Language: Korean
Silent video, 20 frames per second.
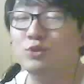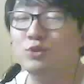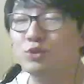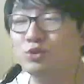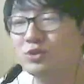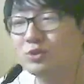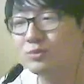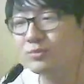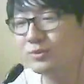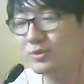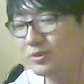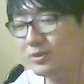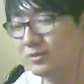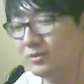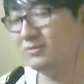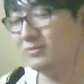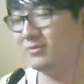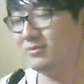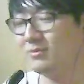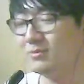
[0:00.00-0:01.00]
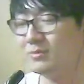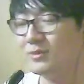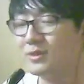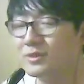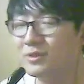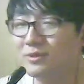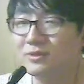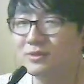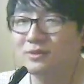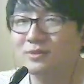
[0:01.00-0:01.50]
요즘은
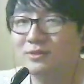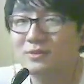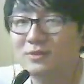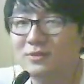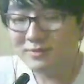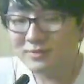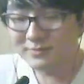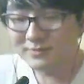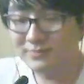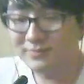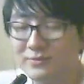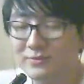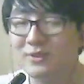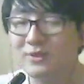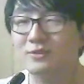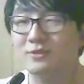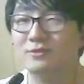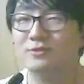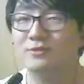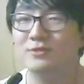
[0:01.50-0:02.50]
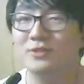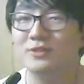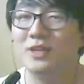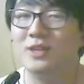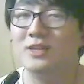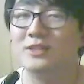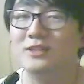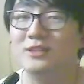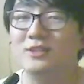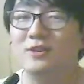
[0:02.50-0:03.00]
그
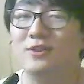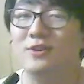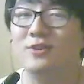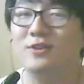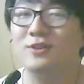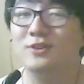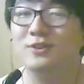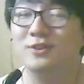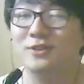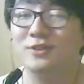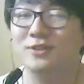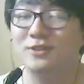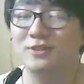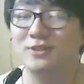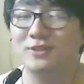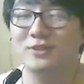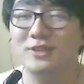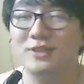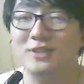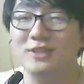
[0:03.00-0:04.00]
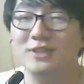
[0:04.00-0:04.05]
군대에서 그